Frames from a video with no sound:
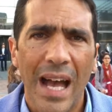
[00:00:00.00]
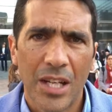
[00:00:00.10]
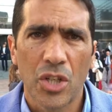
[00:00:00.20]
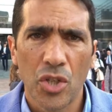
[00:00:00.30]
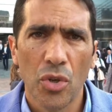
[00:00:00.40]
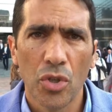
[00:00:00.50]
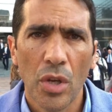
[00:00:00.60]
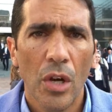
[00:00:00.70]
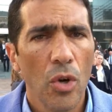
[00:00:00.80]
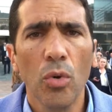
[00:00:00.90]
às regiões
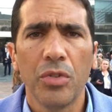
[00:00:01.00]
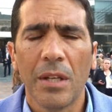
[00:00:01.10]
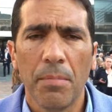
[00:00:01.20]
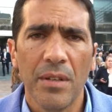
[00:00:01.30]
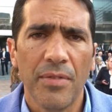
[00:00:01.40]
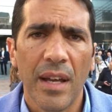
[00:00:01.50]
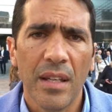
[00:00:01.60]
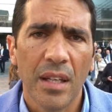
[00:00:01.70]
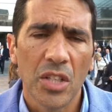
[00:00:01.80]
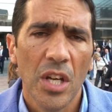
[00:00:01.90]

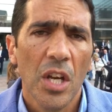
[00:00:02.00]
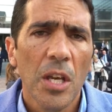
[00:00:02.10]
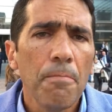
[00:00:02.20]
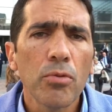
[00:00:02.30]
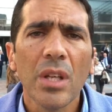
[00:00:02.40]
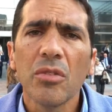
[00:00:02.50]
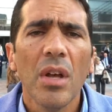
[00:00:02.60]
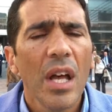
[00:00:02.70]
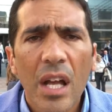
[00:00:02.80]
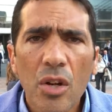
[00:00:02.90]
ultraperiféricas. E, portanto, a